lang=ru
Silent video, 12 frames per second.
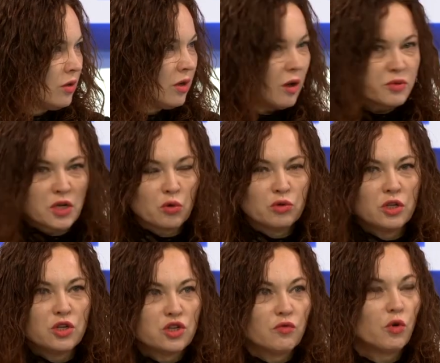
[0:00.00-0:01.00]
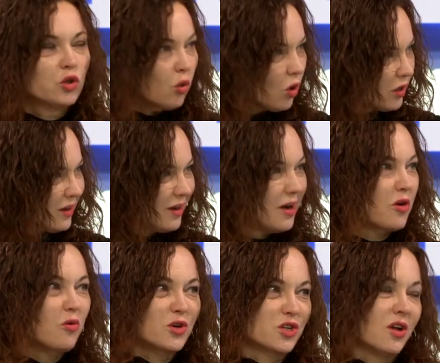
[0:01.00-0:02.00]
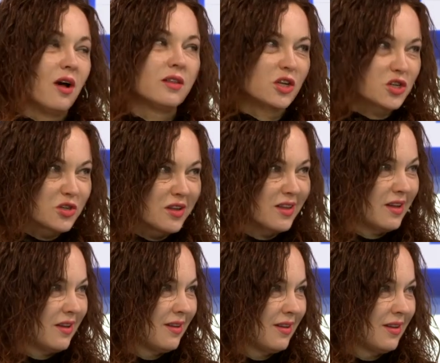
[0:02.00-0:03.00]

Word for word: абсолютно ничего, только хорошее отношение